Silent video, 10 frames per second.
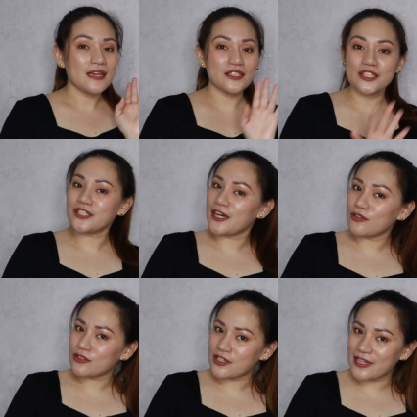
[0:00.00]
i-share
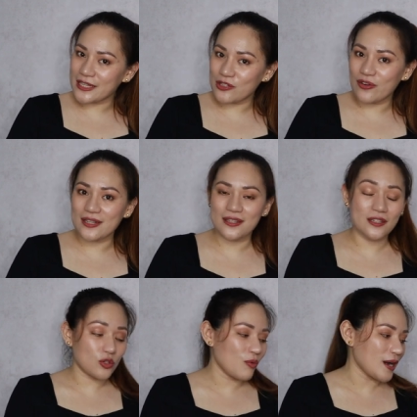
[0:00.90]
ko siya sa inyo kasi
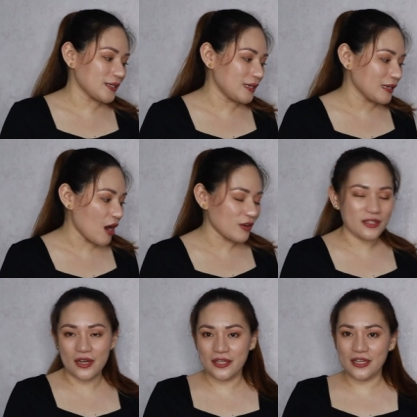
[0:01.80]
natuwa talaga
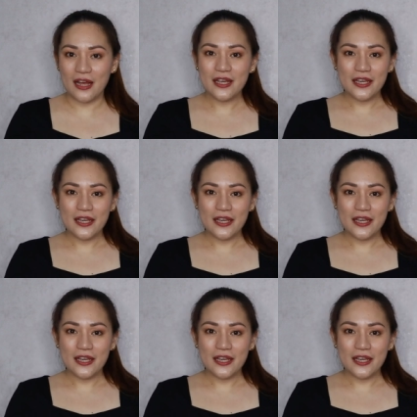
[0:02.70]
ako sa kanya.